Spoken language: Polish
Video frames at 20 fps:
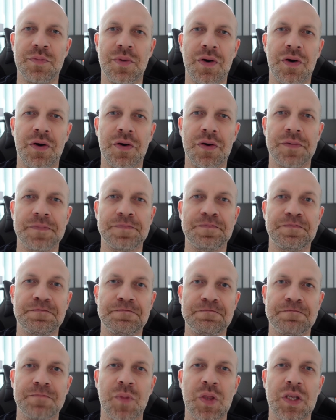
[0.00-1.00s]
bo
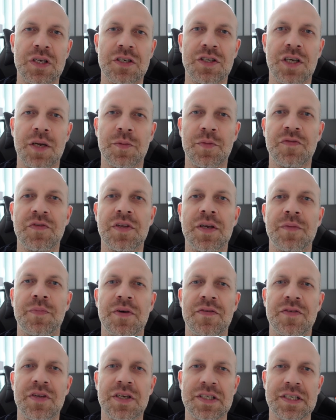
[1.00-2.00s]
hmm, żyjemy w
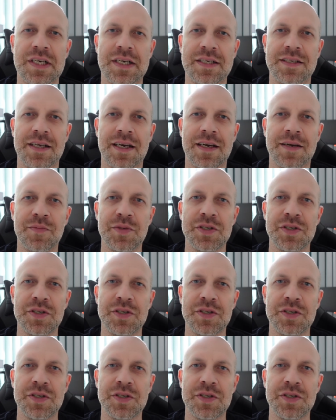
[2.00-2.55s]
niepewnych czasach.